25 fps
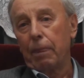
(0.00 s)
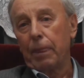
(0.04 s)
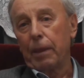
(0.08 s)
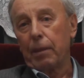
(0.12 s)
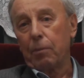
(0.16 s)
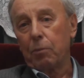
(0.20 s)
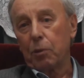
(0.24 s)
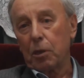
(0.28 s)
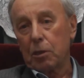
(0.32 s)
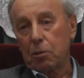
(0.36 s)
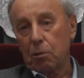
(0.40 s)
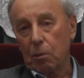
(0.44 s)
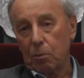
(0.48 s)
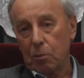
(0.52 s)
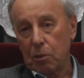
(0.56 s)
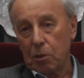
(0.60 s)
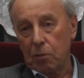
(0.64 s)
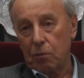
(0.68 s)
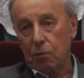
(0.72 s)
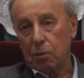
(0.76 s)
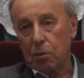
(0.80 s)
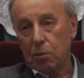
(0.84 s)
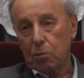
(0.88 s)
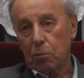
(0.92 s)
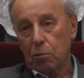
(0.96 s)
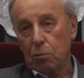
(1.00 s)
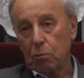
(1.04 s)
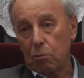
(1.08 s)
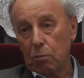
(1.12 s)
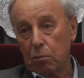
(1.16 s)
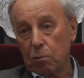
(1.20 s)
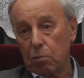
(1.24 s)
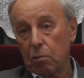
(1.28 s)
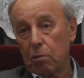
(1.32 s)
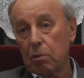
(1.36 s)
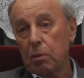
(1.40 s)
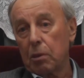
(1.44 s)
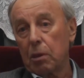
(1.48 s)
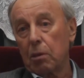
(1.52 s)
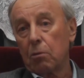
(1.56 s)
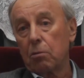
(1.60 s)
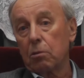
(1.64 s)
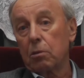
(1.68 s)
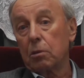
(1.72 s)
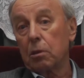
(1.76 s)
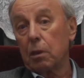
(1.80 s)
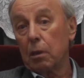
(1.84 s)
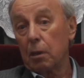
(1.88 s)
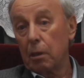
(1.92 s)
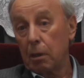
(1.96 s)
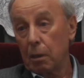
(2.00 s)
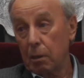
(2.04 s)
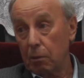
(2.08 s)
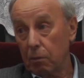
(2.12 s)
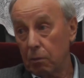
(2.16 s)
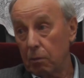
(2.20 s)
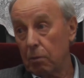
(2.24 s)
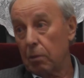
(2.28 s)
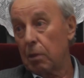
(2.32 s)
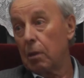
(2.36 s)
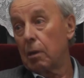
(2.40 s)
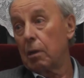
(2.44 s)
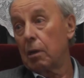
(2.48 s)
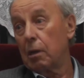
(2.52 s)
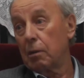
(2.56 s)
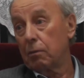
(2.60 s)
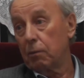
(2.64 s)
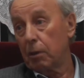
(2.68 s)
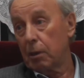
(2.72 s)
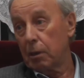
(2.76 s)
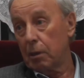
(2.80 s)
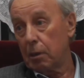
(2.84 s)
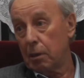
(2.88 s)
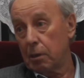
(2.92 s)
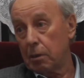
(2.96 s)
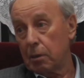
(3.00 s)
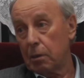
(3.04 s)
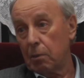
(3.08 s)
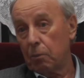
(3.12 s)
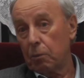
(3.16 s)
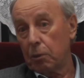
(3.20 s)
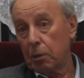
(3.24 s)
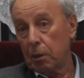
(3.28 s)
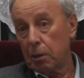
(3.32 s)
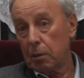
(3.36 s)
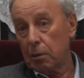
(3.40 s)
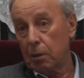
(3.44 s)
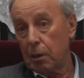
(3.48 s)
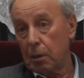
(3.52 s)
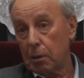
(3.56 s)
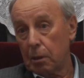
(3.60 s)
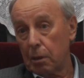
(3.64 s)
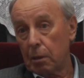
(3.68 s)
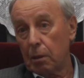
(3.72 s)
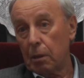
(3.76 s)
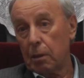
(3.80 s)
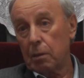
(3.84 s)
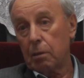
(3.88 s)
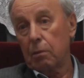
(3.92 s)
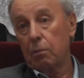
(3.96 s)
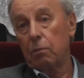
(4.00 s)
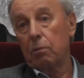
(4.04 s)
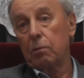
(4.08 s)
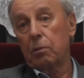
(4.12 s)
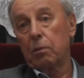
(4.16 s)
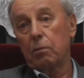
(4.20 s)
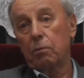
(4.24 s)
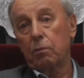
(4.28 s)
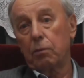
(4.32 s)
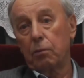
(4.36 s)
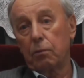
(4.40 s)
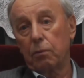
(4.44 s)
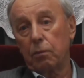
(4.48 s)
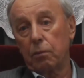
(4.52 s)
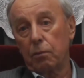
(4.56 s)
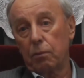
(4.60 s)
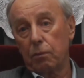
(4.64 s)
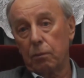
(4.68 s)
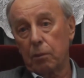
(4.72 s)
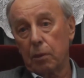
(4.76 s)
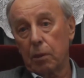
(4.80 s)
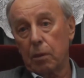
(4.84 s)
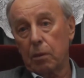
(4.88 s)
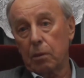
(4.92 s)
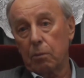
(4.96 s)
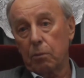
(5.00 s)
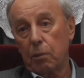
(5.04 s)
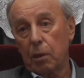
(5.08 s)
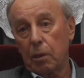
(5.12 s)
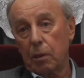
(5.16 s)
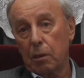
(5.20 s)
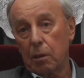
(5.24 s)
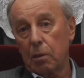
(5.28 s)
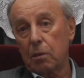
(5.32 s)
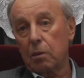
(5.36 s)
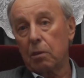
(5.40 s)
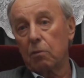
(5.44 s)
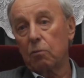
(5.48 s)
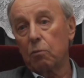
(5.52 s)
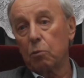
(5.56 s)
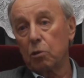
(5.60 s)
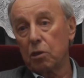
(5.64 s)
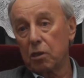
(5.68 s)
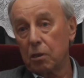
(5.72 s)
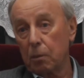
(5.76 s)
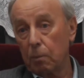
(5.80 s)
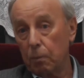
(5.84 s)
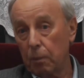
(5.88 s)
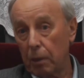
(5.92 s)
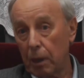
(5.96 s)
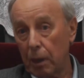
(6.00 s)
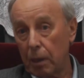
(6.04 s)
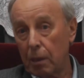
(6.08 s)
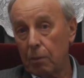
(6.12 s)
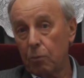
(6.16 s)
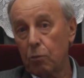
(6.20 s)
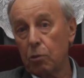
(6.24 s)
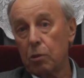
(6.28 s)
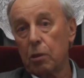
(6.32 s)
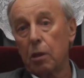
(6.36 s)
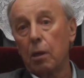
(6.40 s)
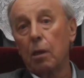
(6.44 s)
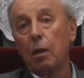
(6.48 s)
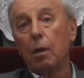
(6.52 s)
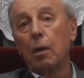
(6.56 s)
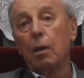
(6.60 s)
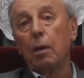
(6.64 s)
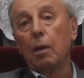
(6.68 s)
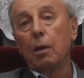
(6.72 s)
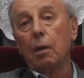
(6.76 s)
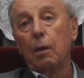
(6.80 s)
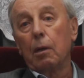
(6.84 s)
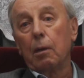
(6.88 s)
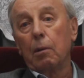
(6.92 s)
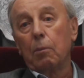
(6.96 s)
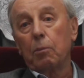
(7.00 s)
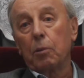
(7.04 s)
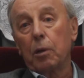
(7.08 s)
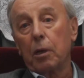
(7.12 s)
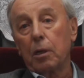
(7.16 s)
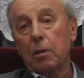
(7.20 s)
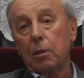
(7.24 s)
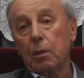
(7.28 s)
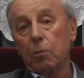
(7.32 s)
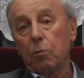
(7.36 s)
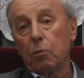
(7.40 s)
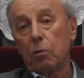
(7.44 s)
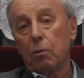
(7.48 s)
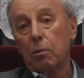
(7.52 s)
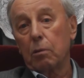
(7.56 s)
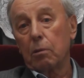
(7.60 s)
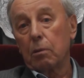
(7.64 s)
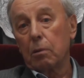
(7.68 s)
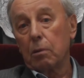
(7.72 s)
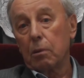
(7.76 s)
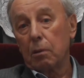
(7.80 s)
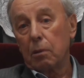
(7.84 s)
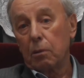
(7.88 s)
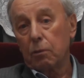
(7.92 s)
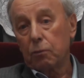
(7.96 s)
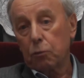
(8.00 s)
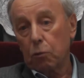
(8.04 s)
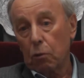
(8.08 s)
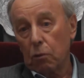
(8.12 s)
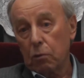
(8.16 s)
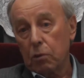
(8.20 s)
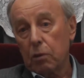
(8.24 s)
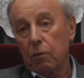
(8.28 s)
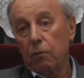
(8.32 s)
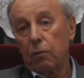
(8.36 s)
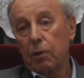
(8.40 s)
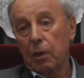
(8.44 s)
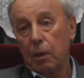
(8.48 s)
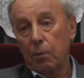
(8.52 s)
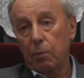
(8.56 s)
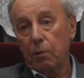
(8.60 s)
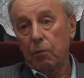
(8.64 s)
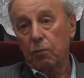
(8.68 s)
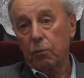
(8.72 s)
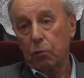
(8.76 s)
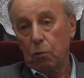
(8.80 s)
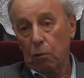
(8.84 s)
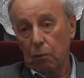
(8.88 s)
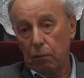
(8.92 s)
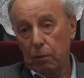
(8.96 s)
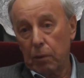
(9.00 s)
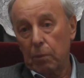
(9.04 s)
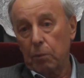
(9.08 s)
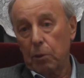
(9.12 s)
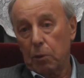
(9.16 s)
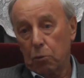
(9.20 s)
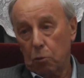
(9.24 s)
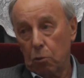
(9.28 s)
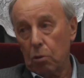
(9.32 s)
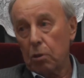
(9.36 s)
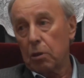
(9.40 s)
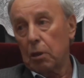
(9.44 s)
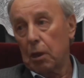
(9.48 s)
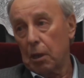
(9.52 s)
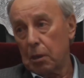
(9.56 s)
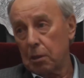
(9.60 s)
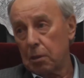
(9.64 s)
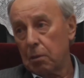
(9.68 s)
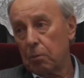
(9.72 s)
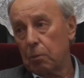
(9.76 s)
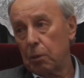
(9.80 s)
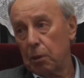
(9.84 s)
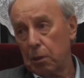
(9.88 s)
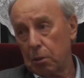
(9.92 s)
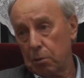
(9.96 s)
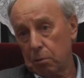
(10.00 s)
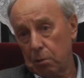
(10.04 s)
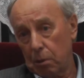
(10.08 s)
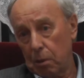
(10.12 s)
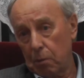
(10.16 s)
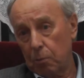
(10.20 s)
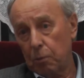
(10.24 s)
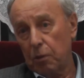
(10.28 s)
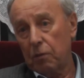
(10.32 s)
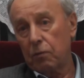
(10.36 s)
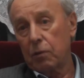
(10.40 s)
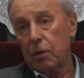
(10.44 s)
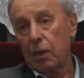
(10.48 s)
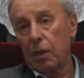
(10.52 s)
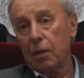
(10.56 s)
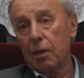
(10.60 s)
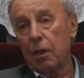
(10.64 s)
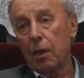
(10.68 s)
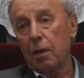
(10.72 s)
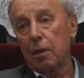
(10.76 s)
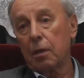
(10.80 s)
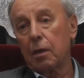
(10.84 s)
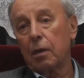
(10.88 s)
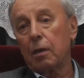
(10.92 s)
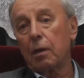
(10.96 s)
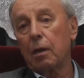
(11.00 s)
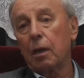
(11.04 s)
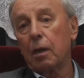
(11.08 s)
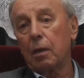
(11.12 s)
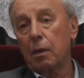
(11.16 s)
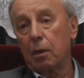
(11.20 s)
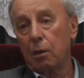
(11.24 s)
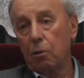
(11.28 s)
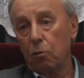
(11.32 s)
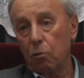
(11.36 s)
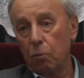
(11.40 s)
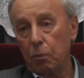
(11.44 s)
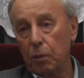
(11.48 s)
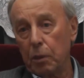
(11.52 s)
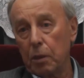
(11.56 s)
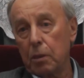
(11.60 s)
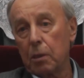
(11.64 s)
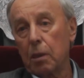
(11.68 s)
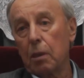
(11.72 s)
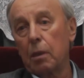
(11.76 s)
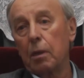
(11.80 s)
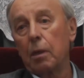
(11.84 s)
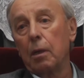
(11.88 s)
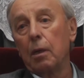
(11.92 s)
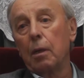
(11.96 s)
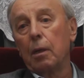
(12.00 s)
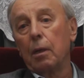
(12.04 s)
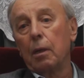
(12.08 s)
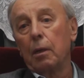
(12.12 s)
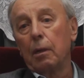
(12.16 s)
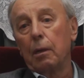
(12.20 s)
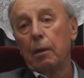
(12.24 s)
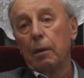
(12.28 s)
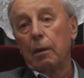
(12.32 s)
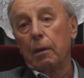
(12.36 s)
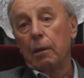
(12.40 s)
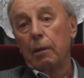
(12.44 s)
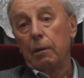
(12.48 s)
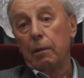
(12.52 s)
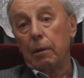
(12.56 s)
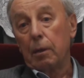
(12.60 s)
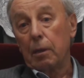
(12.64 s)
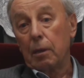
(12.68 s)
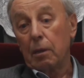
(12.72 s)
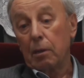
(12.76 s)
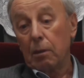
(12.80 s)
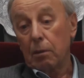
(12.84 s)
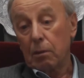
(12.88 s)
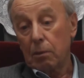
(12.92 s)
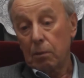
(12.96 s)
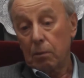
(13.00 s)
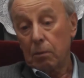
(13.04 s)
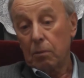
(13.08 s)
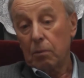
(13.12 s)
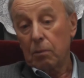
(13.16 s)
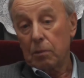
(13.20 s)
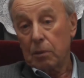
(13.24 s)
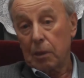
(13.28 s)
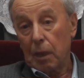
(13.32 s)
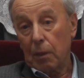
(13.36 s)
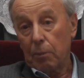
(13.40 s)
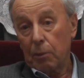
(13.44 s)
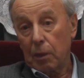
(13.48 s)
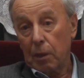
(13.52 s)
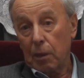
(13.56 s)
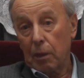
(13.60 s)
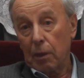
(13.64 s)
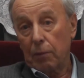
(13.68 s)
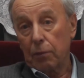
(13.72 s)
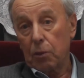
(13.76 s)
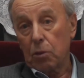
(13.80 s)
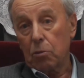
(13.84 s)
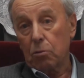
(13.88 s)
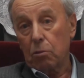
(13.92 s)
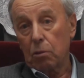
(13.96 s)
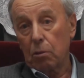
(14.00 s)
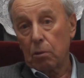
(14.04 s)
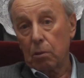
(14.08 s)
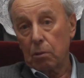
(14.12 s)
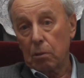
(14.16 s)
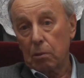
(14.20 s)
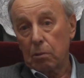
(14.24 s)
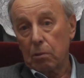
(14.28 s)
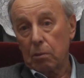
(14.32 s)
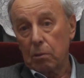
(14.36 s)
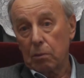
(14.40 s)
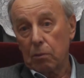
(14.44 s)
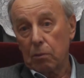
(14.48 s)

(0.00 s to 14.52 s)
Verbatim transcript: а потом в Институт культуры закончил, и играет в оркестре, продолжает играть вот в нашем оркестре, в муниципальном уже. Поэтому и в то же время, в то время тоже так же было, что и профессионалы играли, и любители, и самое главное, что